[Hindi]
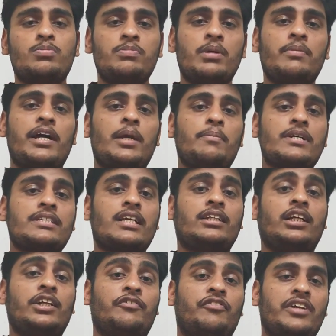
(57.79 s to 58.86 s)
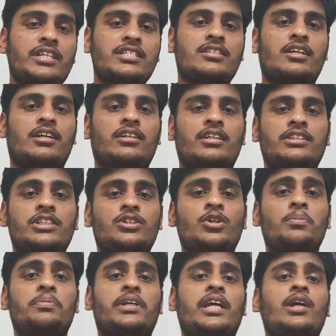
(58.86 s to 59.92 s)
उसमें हमारे पास क्या था डिफरेंस करना
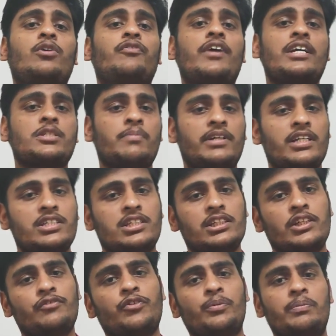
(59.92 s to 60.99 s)
जिसको हम के ऑफ एक्स माइनस थ्री की